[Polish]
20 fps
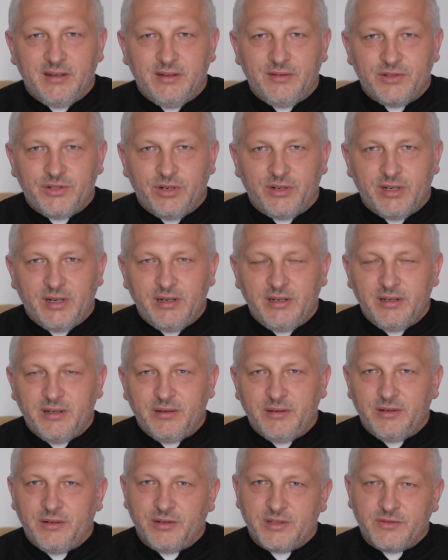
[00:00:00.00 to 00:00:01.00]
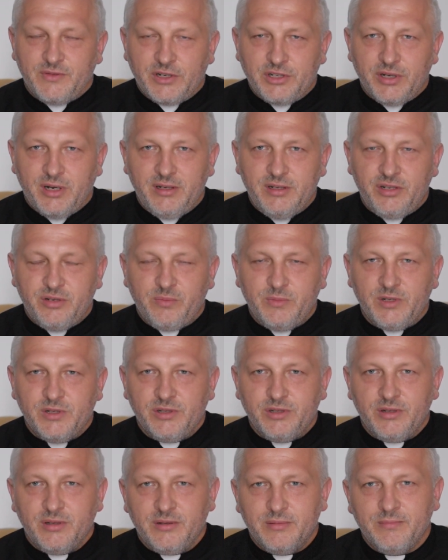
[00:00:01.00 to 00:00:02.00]
wczoraj
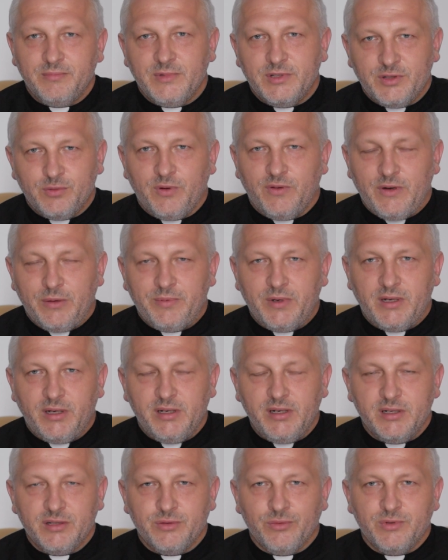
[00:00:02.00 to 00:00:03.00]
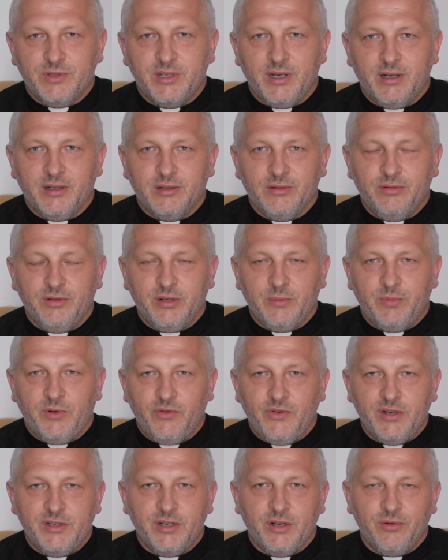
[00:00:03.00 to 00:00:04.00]
rozważaliśmy Słowa Pana Jezusa, który
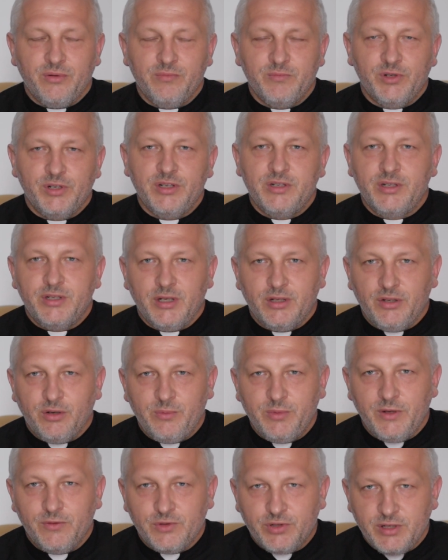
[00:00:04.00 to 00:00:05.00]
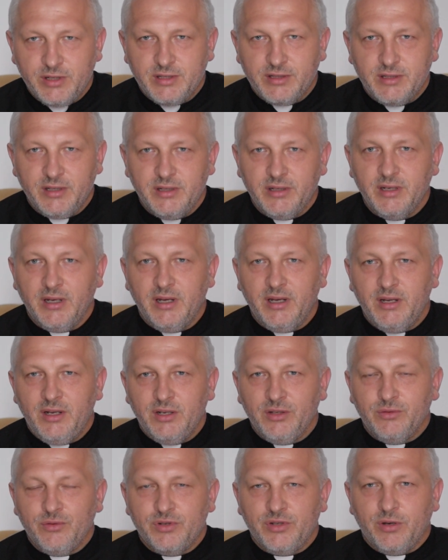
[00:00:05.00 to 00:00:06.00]
powiedział: Przyjdźcie do mnie wszyscy,
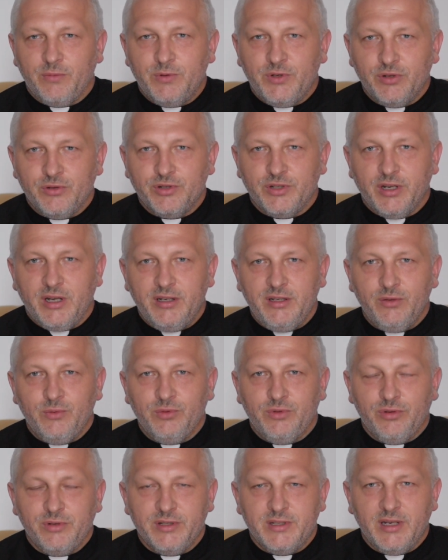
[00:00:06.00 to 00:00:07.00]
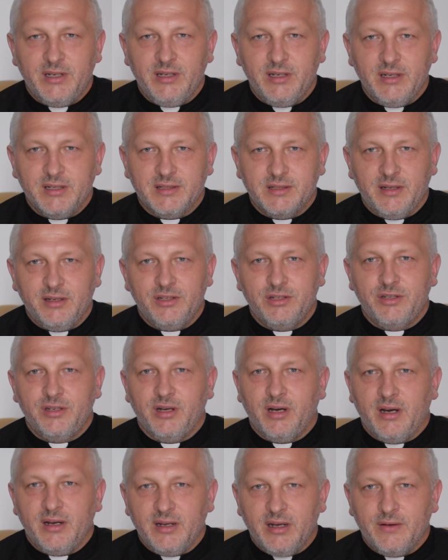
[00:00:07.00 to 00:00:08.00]
którzy obciążeni, utrudzeni jesteście,
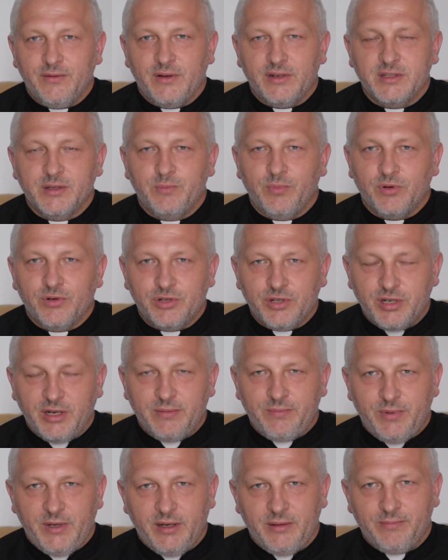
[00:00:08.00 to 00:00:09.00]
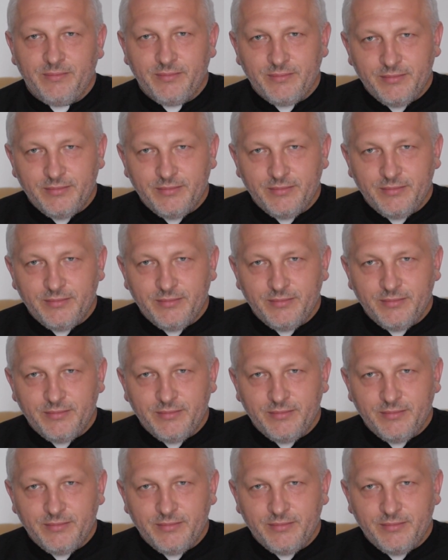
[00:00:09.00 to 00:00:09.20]
a ja was pokrzepię.